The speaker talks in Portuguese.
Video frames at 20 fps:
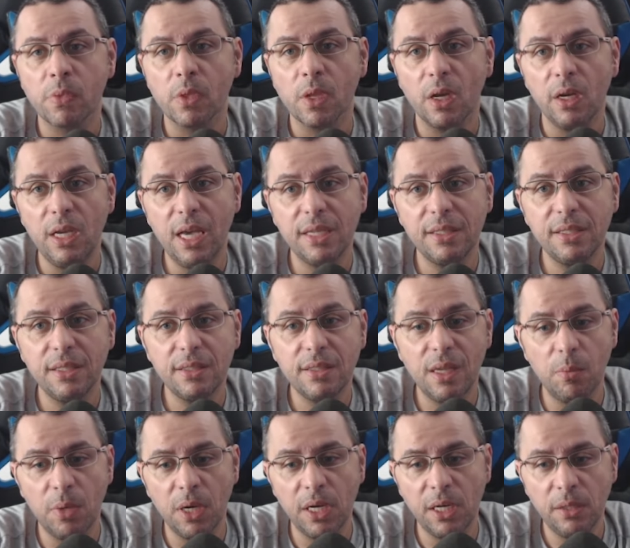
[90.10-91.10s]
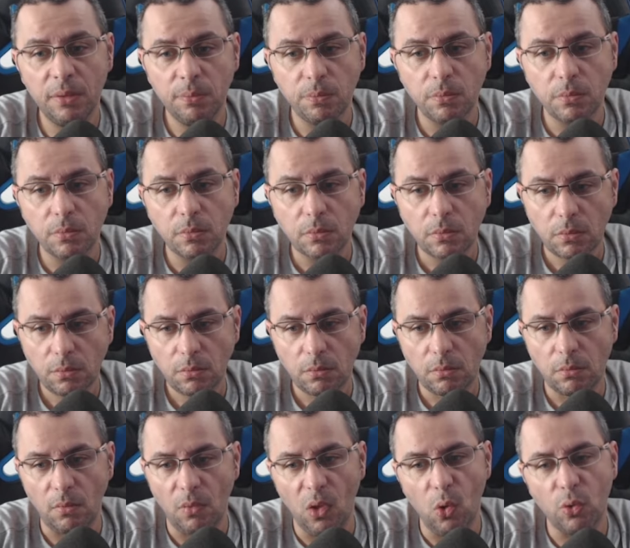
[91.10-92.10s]
E essa semana
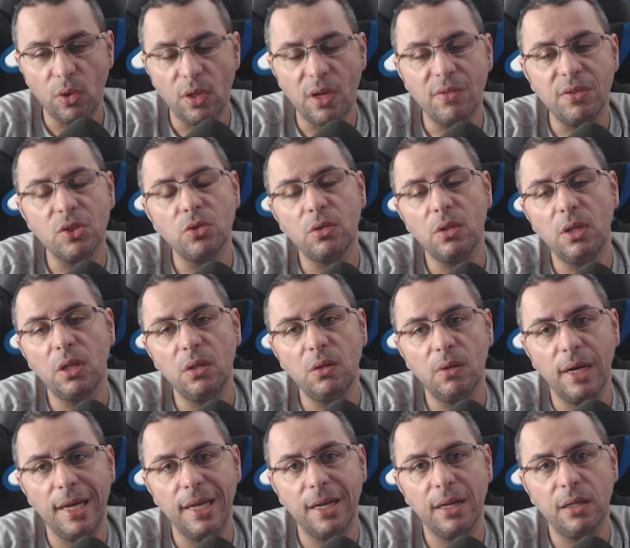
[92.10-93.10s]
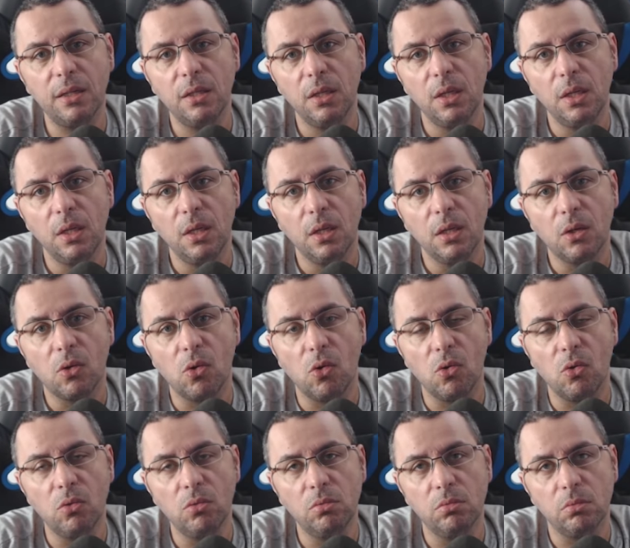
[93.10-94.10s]
eu tava ajudando ela
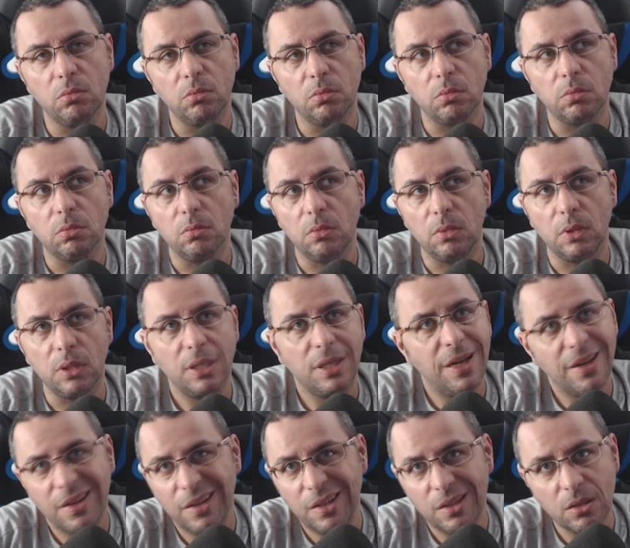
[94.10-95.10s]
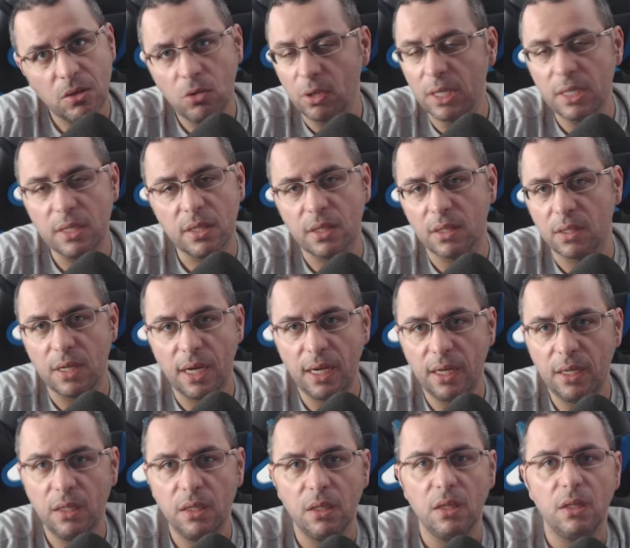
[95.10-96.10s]
com coisas,
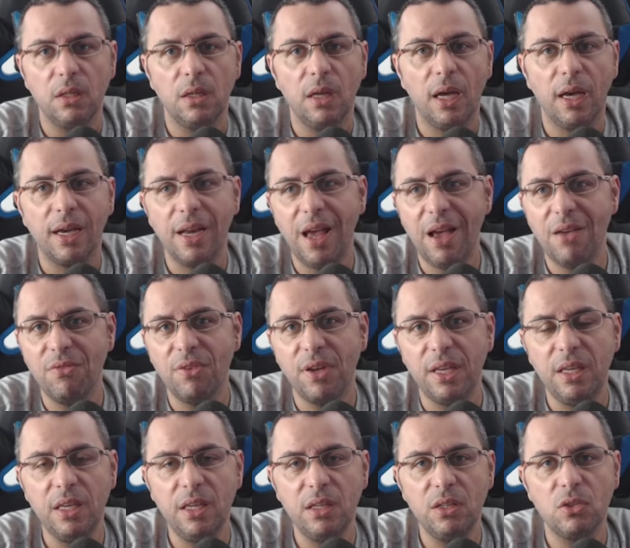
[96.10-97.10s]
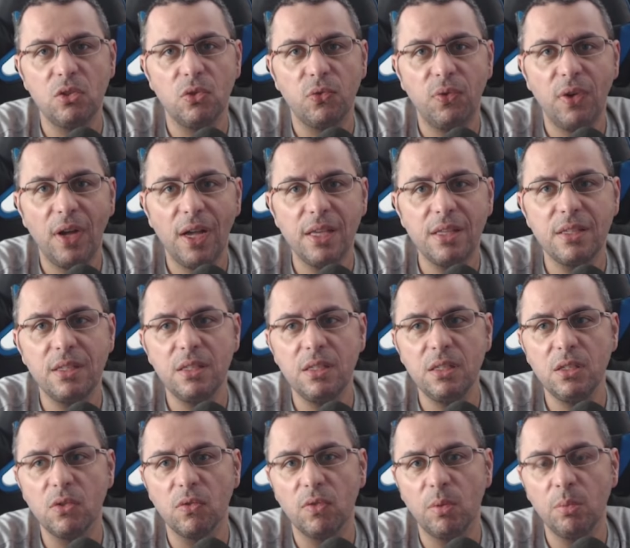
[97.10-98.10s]
né? Ah, grava isso, faz
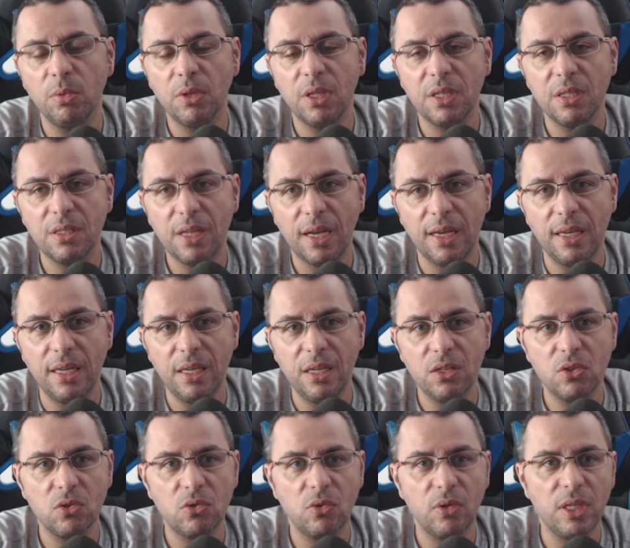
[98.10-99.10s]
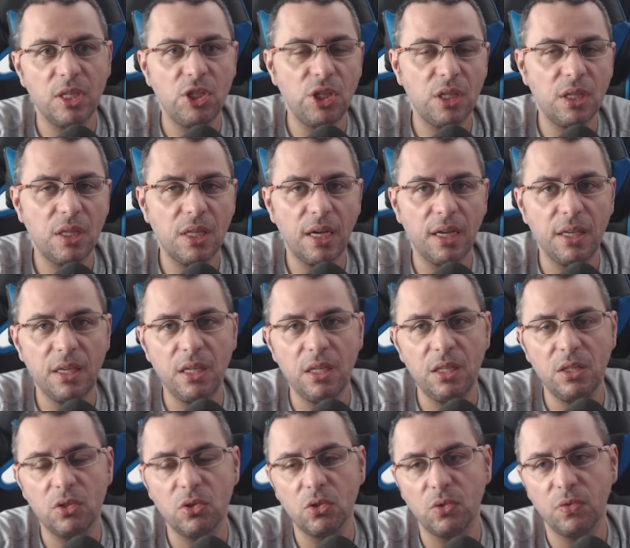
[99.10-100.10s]
isso, vamos testar isso, edita
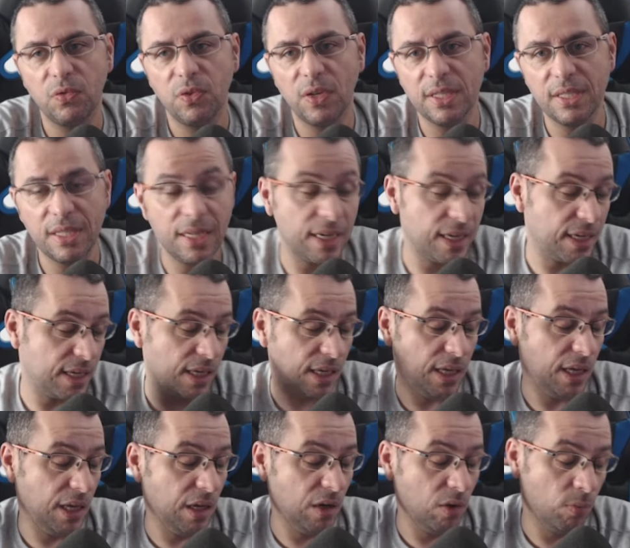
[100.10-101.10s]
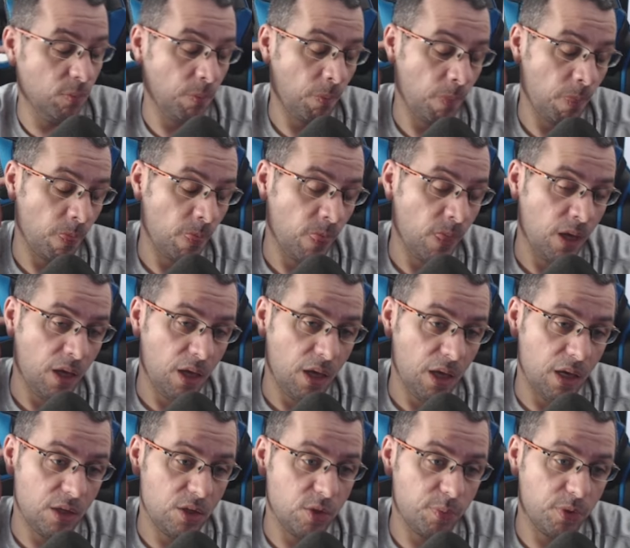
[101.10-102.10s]
isso, fazer aquilo,
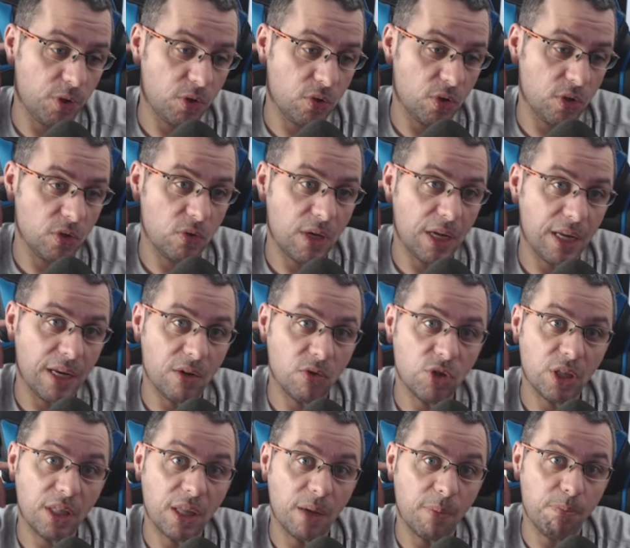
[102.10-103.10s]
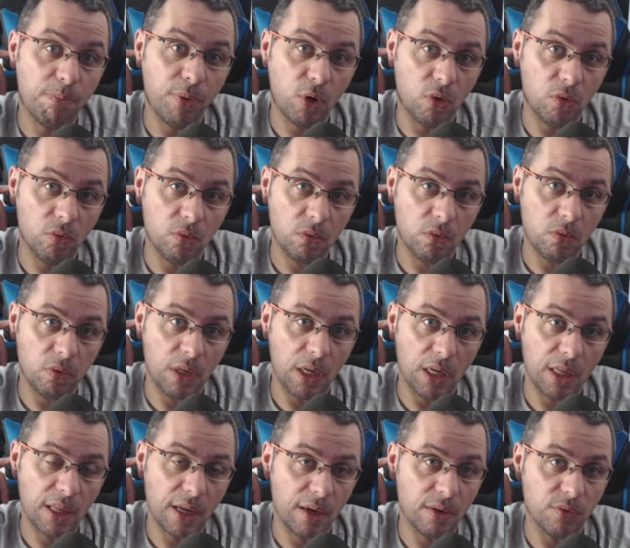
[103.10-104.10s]
esse tipo de coisa. O canal já tá pronto, ele
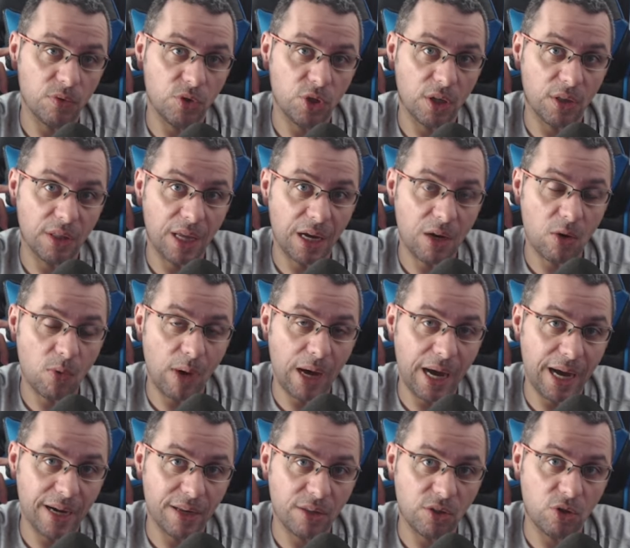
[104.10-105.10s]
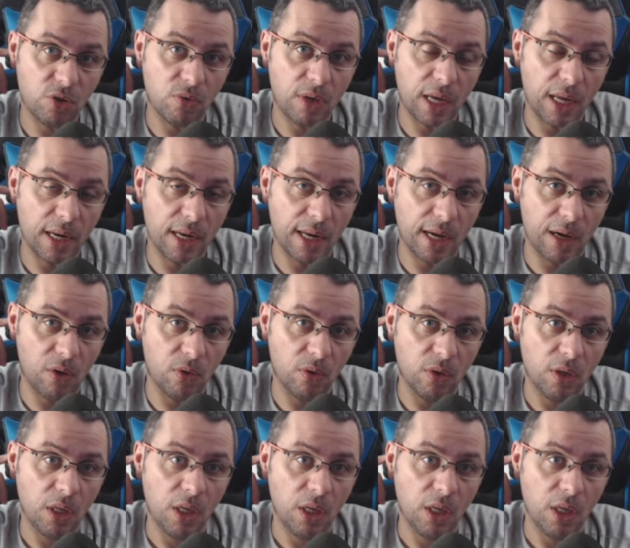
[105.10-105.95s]
tá, já tá com a arte do canal